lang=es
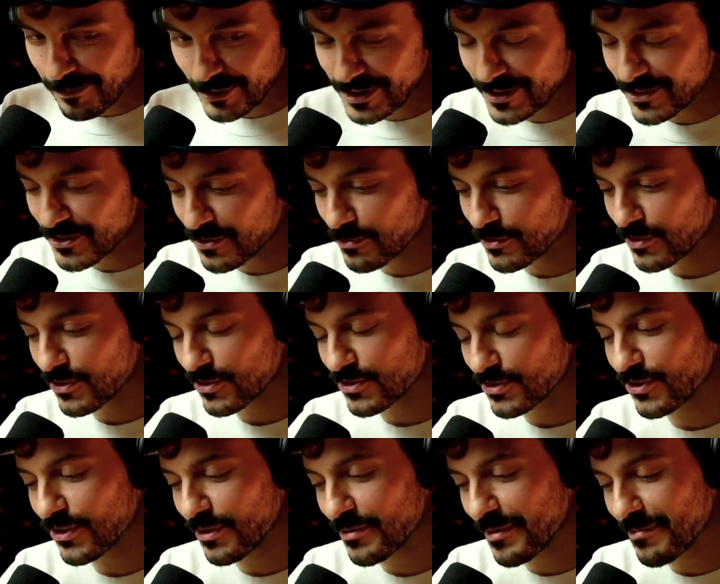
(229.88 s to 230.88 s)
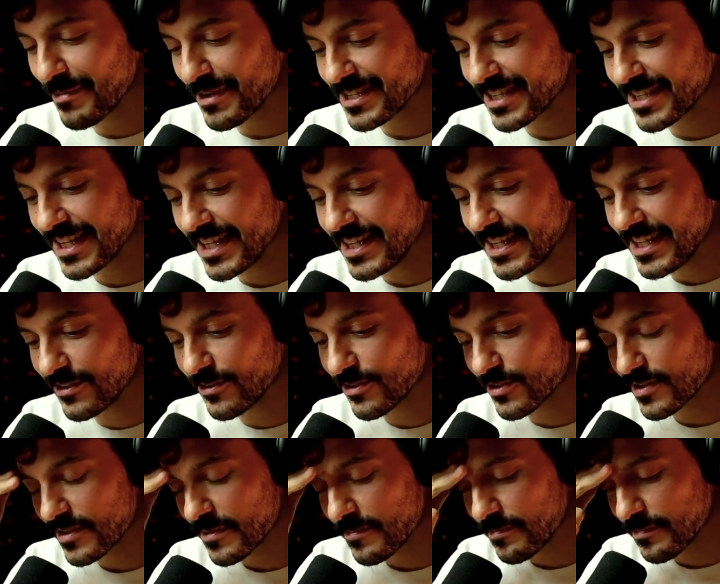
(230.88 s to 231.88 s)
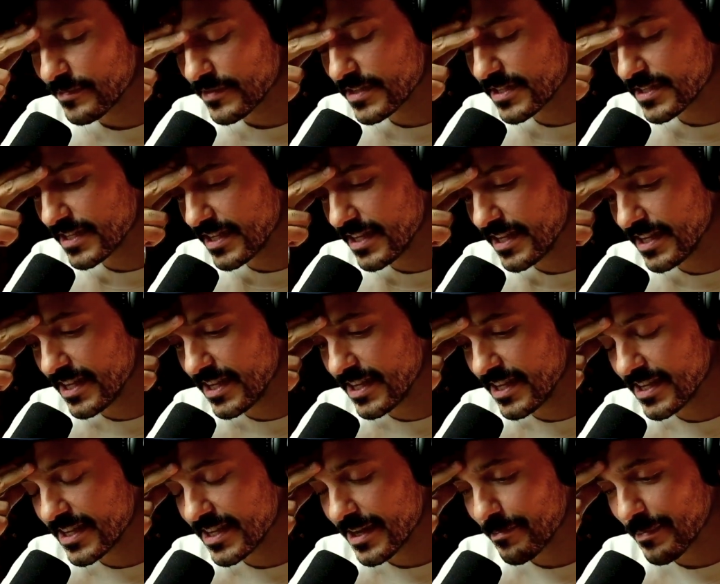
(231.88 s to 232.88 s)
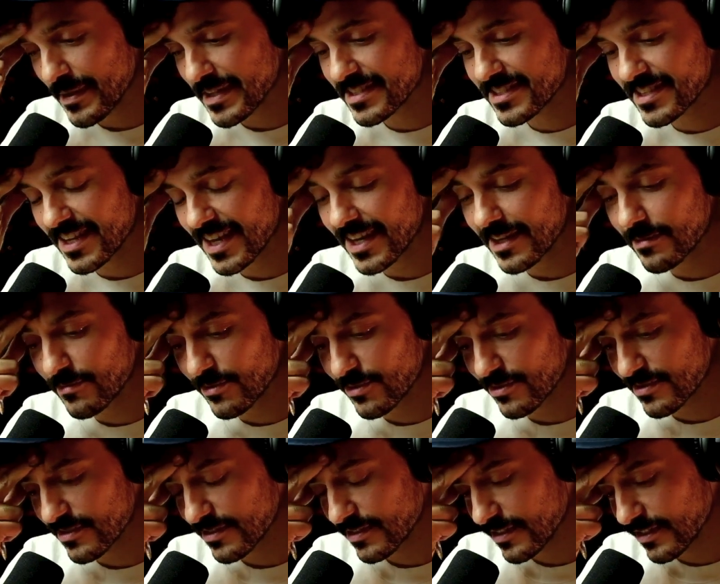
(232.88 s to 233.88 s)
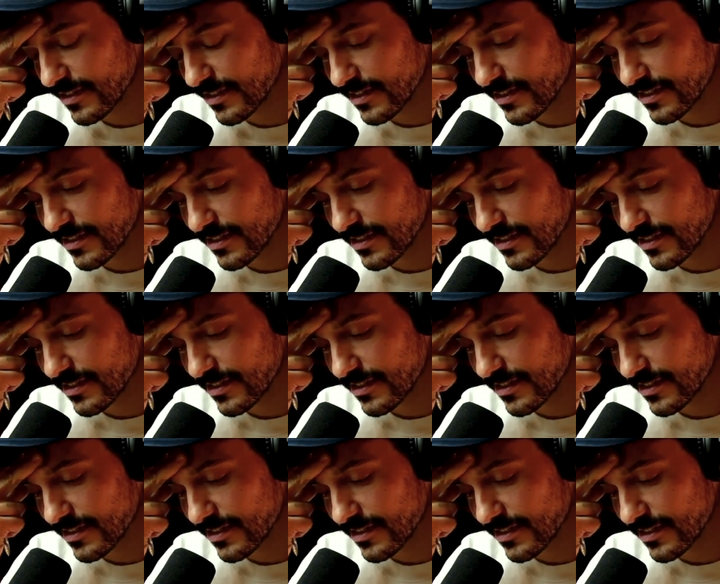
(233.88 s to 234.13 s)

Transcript: poniéndonos todavía más críticos, si pensáramos